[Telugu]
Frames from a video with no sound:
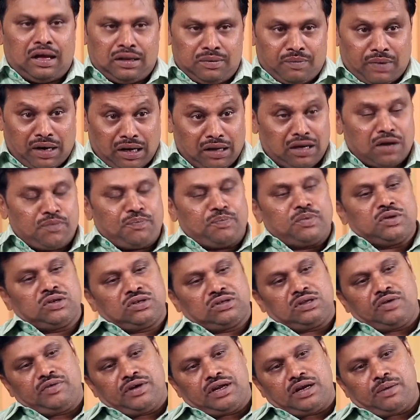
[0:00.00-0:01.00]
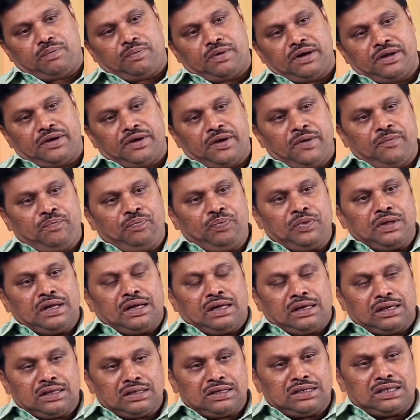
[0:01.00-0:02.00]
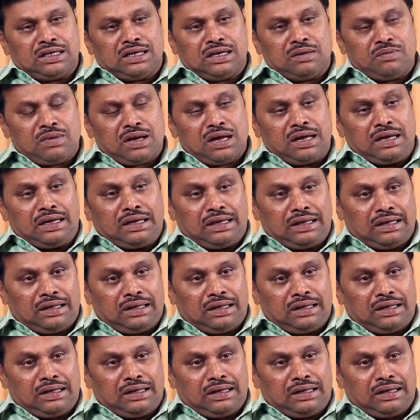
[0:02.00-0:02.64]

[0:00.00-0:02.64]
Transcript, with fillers: అది మనకు అప్రస్తమైనప్పటికీ సినిమా